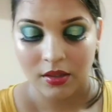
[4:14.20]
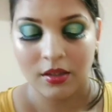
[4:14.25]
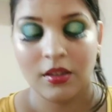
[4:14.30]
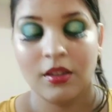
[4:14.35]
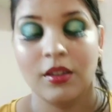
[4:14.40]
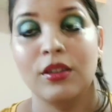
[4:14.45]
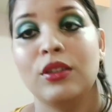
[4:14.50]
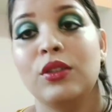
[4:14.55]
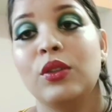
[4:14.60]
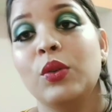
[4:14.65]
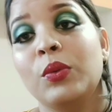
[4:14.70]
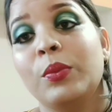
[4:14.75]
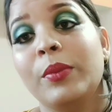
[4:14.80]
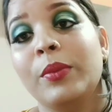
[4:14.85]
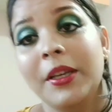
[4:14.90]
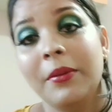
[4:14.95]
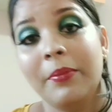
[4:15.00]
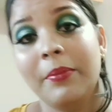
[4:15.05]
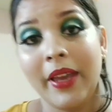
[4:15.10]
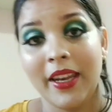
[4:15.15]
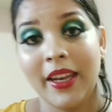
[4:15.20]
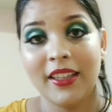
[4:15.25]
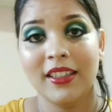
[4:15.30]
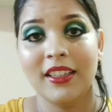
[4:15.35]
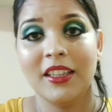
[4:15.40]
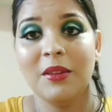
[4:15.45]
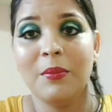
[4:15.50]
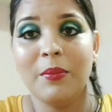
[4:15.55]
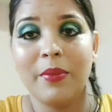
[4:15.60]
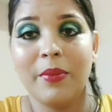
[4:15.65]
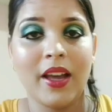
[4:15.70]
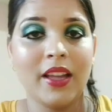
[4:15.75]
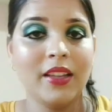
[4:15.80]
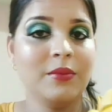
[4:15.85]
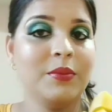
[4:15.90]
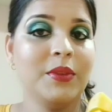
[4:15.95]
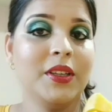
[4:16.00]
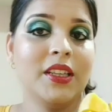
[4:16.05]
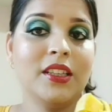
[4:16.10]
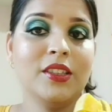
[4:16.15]
थी तो so, बड़ी मेहनत के
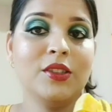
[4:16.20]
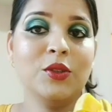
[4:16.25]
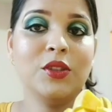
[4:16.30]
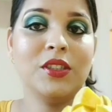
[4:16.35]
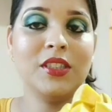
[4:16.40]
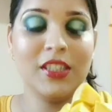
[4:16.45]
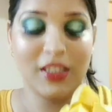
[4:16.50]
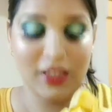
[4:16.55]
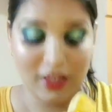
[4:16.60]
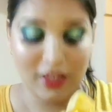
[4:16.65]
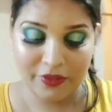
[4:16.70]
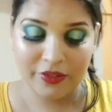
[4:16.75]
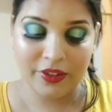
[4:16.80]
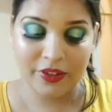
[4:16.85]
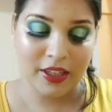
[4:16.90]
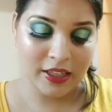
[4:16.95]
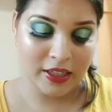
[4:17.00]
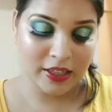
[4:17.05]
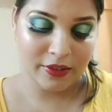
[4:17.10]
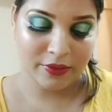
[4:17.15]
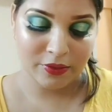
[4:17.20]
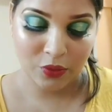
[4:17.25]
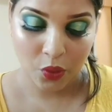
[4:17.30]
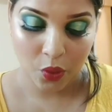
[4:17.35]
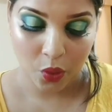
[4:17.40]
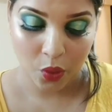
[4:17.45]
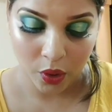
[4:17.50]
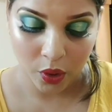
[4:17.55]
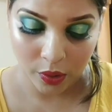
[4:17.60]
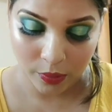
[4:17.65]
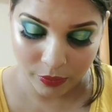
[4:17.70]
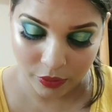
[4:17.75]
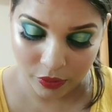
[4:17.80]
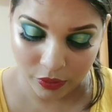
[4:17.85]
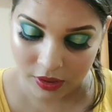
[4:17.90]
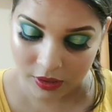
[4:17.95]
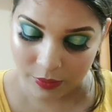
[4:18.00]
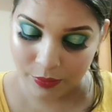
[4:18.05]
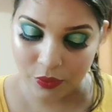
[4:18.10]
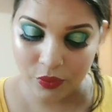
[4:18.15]
बाद मेरा जो सीताफल है वो
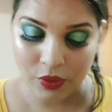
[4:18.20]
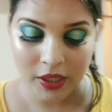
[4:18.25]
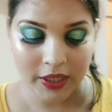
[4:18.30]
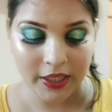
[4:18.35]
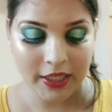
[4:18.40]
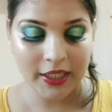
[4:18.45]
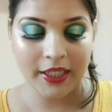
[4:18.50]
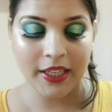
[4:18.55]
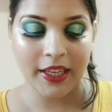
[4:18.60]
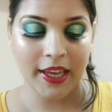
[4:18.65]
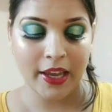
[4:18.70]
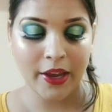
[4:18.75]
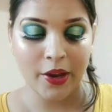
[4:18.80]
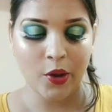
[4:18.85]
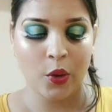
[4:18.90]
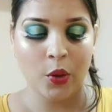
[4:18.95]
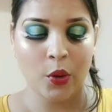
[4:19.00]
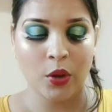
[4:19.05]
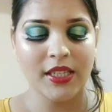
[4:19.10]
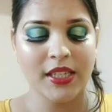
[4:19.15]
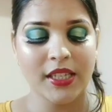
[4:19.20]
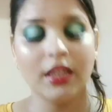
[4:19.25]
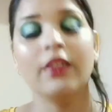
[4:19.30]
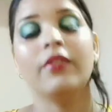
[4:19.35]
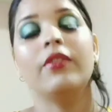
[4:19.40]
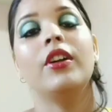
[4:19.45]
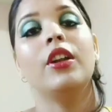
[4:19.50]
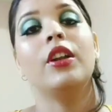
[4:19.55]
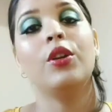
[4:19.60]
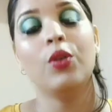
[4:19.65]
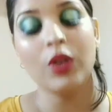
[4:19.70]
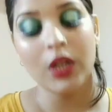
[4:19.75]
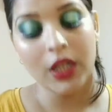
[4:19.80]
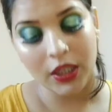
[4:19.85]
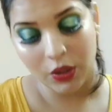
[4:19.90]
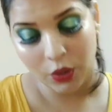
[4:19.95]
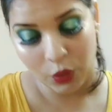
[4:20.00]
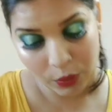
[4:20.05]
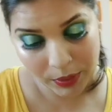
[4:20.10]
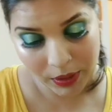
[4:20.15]
ऑलमोस्ट पूरा कट गया है और सीताफल को
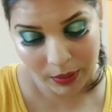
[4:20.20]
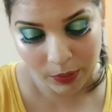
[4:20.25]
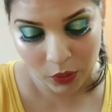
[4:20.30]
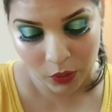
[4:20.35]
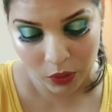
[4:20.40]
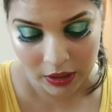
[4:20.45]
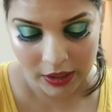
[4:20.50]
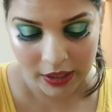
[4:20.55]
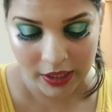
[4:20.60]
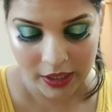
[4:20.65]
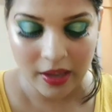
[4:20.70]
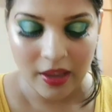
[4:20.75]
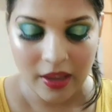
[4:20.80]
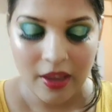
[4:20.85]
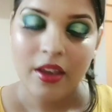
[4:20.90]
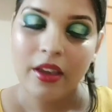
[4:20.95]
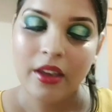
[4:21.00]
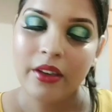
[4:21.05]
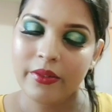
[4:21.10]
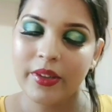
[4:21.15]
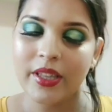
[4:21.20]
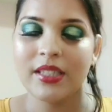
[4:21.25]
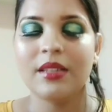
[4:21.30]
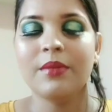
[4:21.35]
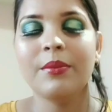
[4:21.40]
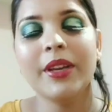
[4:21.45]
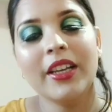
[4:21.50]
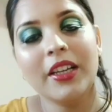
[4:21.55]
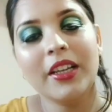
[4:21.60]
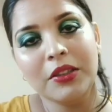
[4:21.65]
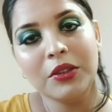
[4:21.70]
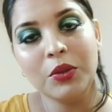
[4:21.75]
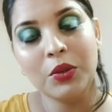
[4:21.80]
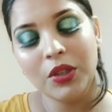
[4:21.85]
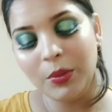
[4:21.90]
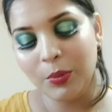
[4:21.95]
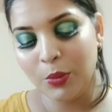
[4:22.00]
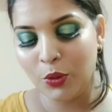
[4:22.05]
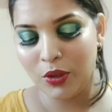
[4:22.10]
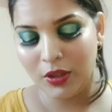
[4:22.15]
कद्दू भी बोलते हैं वैसे मैं कद्दू
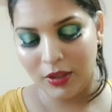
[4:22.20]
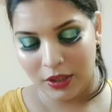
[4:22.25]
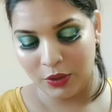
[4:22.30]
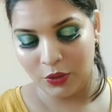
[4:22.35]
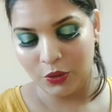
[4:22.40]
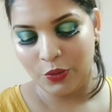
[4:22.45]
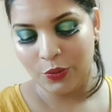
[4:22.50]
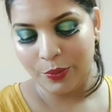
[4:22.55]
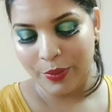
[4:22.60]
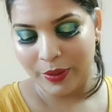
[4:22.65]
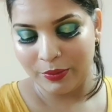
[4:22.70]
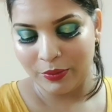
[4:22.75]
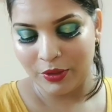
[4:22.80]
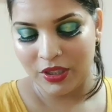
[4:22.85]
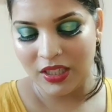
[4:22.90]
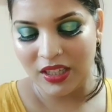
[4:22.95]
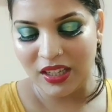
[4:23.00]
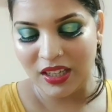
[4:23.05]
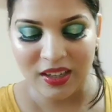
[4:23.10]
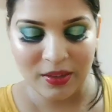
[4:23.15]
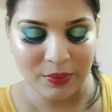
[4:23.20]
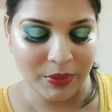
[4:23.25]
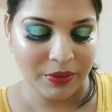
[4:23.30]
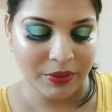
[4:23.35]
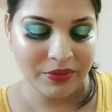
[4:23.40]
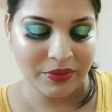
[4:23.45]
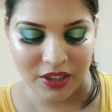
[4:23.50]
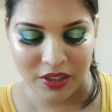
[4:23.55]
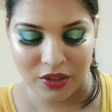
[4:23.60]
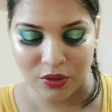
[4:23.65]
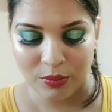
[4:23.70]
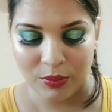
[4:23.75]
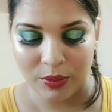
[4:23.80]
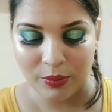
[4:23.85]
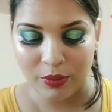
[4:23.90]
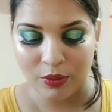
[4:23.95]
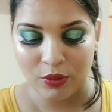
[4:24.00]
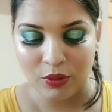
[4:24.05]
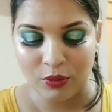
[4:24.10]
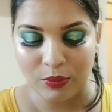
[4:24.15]
ही बोलती हूँ पर मुझे लगा मैं वीडियो में
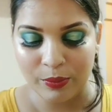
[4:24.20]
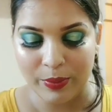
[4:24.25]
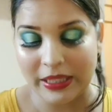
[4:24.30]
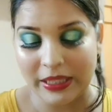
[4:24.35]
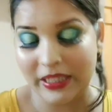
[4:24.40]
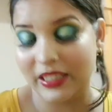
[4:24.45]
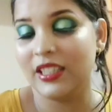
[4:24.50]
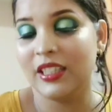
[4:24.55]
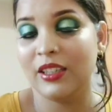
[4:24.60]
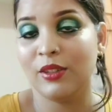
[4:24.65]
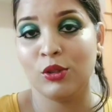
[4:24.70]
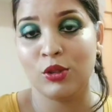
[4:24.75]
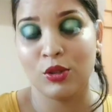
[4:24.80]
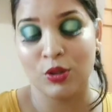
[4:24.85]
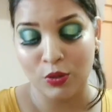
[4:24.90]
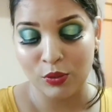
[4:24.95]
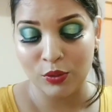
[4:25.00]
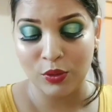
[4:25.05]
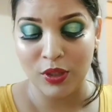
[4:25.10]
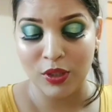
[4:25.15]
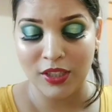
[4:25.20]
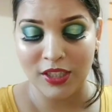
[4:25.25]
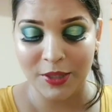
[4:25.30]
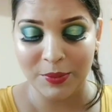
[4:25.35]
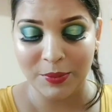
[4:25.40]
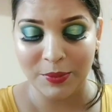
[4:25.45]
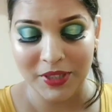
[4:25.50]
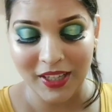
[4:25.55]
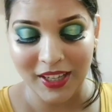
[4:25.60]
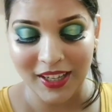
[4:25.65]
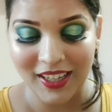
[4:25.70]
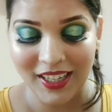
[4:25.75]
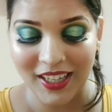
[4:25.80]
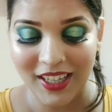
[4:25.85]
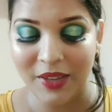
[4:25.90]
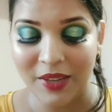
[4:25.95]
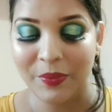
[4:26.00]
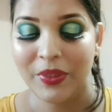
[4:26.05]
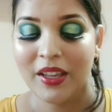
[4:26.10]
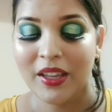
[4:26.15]
बोलूँ पता नहीं कुछ लोगों को अजीब सा
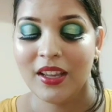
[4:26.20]
लगे